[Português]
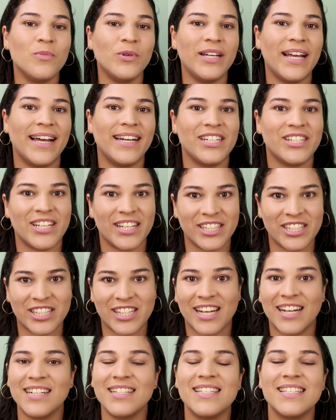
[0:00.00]
mulheres
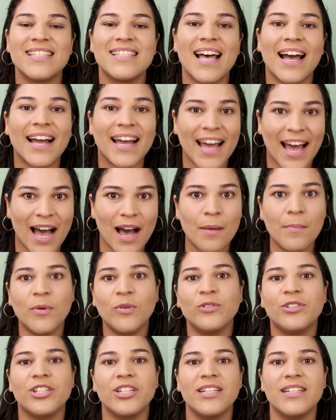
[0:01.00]
gestantes
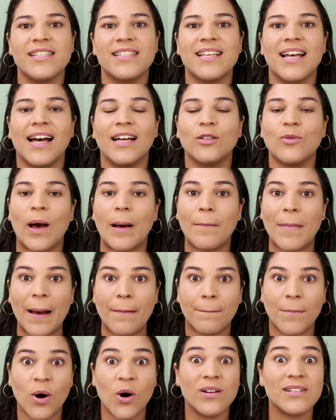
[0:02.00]
acabam utilizando a
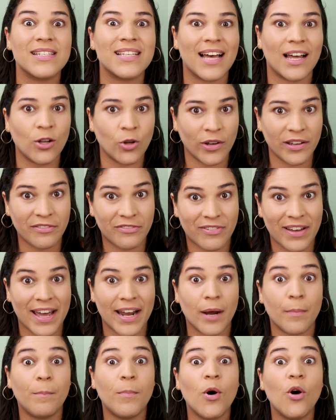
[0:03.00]
babosa aloe
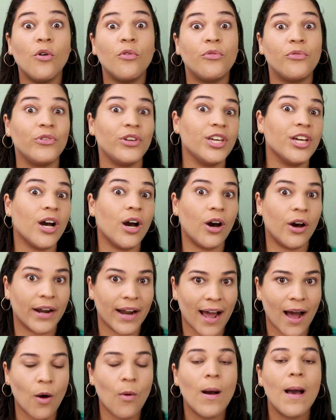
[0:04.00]
vera por via
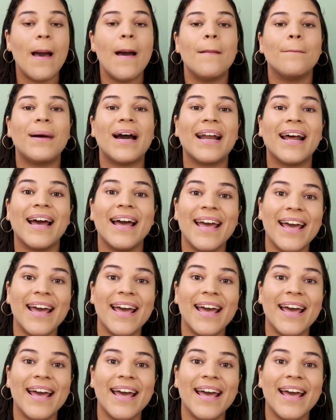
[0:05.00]
oral para